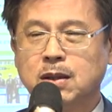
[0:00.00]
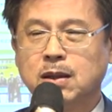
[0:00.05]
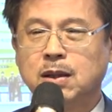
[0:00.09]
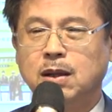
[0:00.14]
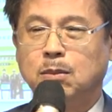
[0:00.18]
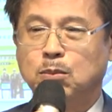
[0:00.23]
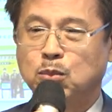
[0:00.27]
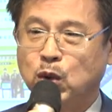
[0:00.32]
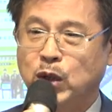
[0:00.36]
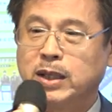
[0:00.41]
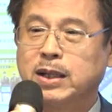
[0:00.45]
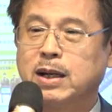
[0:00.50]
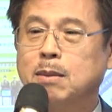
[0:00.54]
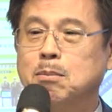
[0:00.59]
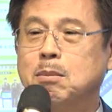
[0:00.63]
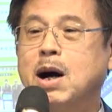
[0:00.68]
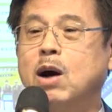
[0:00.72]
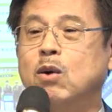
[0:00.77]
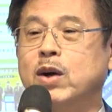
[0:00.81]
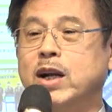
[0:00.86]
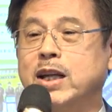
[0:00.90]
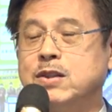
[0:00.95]
也不应该
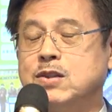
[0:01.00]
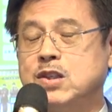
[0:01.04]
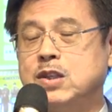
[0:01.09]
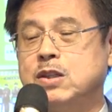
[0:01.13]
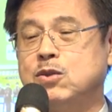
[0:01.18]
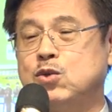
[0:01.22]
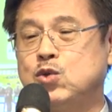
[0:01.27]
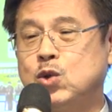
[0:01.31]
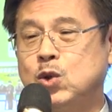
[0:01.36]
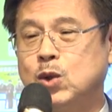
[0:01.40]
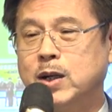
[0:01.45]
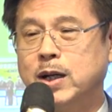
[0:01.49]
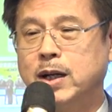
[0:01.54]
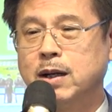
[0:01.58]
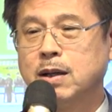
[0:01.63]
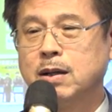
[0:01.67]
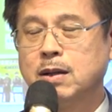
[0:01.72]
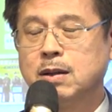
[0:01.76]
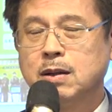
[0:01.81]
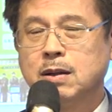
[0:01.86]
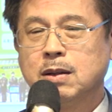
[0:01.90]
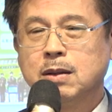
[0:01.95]
贸然进去啦。
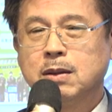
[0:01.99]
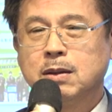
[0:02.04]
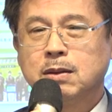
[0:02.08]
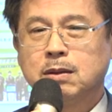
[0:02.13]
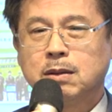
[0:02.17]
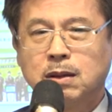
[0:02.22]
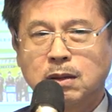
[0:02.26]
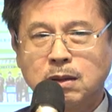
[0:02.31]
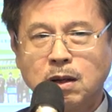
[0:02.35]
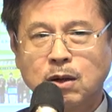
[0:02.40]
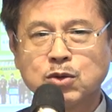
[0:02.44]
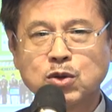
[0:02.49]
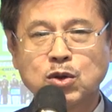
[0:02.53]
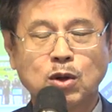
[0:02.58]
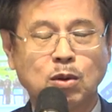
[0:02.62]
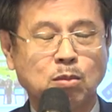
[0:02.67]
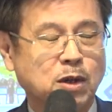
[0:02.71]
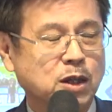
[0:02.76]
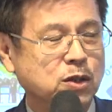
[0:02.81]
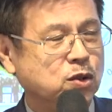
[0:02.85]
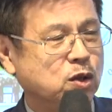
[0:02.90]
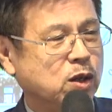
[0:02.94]
那倒是我
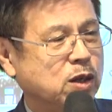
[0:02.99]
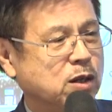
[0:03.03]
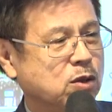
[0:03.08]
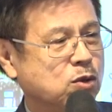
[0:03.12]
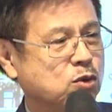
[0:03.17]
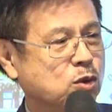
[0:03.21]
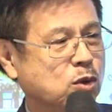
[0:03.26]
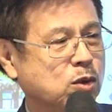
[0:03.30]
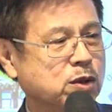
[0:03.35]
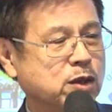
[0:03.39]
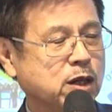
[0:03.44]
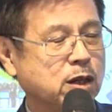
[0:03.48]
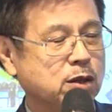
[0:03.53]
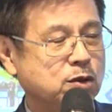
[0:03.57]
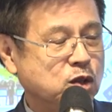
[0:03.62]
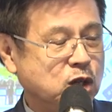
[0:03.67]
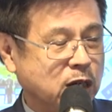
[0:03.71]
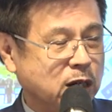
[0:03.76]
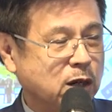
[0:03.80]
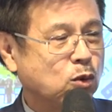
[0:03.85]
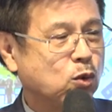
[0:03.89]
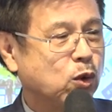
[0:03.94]
们觉得说这个
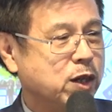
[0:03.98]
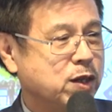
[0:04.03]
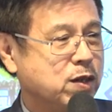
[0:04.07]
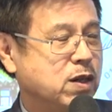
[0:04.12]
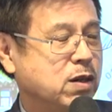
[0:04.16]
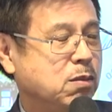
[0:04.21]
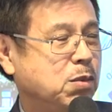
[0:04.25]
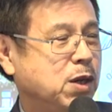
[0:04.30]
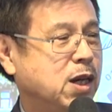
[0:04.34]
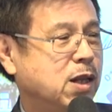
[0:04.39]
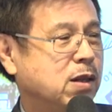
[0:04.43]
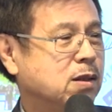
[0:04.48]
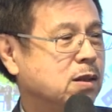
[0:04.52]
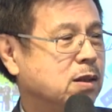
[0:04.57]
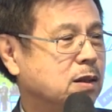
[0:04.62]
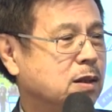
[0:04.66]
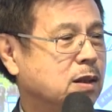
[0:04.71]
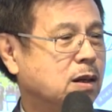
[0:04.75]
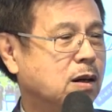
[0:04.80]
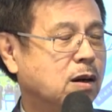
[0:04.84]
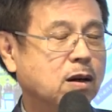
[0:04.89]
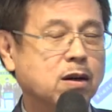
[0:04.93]
轻轨这边
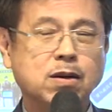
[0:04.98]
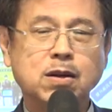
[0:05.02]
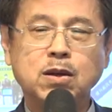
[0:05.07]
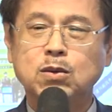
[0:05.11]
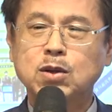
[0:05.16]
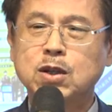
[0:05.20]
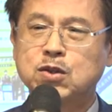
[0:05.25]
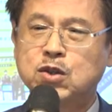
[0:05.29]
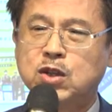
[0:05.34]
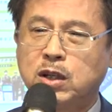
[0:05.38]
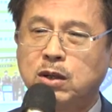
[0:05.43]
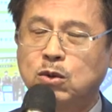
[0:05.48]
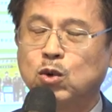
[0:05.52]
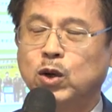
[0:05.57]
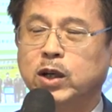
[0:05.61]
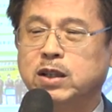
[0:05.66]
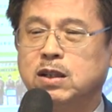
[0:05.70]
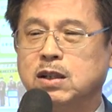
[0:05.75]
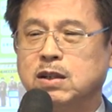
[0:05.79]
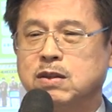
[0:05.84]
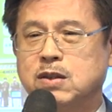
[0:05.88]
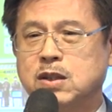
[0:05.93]
啊，因为轻轨
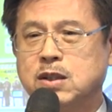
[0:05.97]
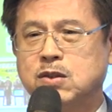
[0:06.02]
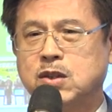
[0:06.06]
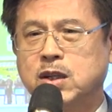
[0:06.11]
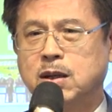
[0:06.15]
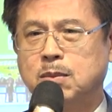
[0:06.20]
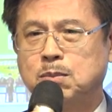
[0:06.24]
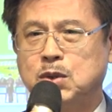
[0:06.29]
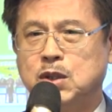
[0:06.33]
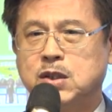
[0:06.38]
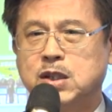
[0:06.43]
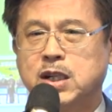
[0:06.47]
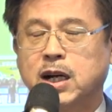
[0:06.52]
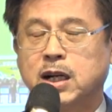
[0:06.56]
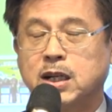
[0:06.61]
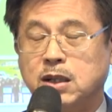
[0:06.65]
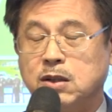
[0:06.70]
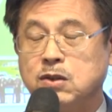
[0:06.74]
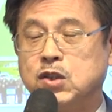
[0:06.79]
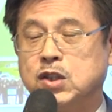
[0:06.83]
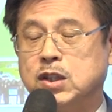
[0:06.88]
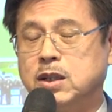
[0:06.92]
的这些比较
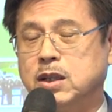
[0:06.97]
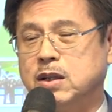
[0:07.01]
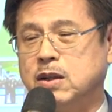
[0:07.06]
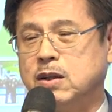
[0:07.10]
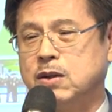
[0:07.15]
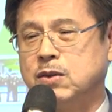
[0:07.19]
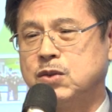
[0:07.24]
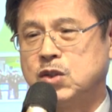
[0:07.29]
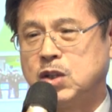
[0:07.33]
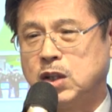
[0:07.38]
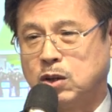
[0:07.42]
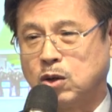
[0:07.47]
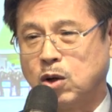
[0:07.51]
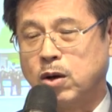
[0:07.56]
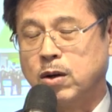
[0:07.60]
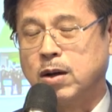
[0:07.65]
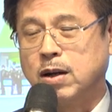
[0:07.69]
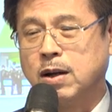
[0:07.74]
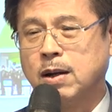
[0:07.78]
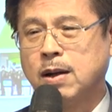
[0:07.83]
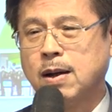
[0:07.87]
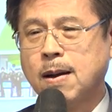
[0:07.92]
核心的系统，
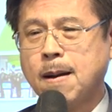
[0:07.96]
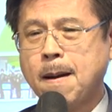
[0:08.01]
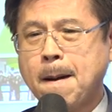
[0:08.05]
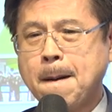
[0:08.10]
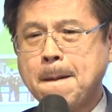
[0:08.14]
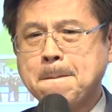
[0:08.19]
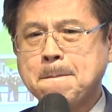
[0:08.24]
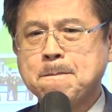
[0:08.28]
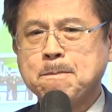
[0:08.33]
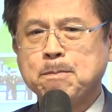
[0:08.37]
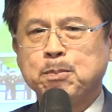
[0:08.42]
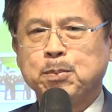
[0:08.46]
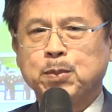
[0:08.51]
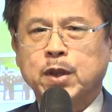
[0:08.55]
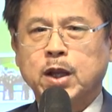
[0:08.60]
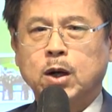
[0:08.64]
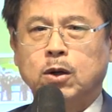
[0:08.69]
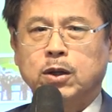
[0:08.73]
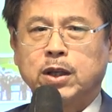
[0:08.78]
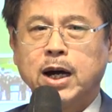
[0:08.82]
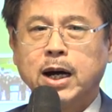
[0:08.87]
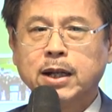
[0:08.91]

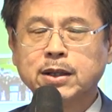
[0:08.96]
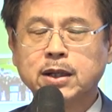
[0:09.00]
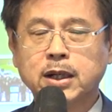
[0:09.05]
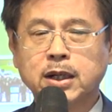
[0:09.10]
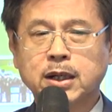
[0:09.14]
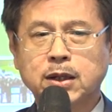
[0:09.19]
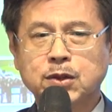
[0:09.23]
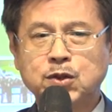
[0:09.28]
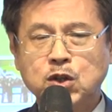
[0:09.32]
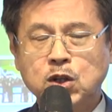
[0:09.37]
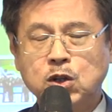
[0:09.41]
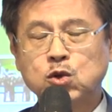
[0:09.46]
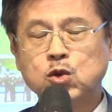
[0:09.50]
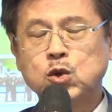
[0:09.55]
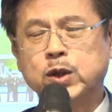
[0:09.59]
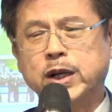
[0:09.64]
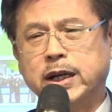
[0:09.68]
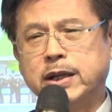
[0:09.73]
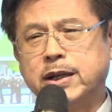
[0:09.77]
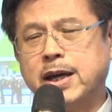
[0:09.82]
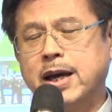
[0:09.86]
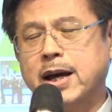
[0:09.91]
哦，它的技术
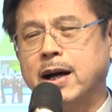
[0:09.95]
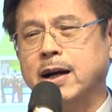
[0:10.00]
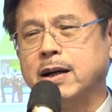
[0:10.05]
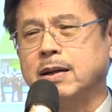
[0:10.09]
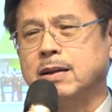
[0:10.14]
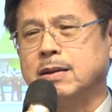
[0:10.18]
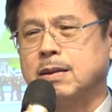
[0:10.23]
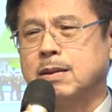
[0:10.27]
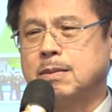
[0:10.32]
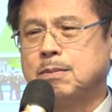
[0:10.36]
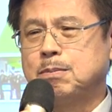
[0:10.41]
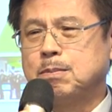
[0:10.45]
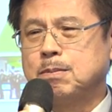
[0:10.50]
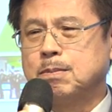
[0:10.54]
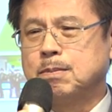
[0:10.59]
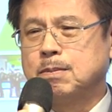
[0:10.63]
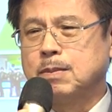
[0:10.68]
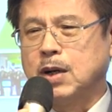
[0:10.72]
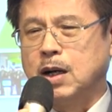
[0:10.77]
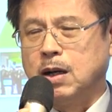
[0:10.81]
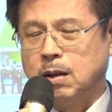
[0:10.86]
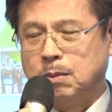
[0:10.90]
能量
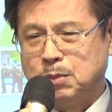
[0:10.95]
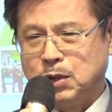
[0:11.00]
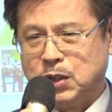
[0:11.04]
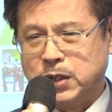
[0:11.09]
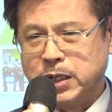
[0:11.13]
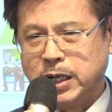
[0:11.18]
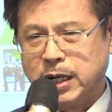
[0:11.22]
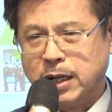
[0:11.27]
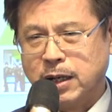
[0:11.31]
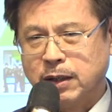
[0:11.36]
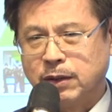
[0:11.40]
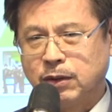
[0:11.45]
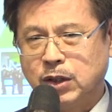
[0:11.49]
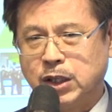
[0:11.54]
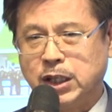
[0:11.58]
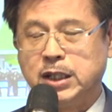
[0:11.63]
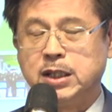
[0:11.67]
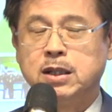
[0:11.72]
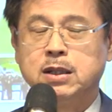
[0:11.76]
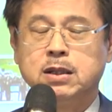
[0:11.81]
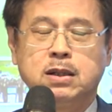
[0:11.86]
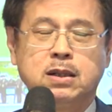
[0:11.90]
啊比较
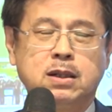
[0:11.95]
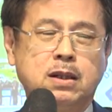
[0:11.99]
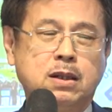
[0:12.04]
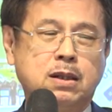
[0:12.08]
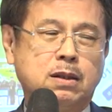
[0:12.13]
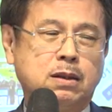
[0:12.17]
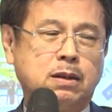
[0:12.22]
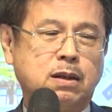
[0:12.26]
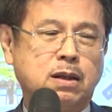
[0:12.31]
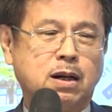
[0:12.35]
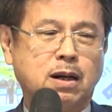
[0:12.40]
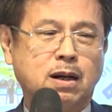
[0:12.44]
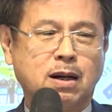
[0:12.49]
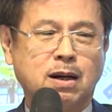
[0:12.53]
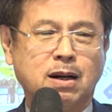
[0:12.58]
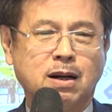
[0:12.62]
低。那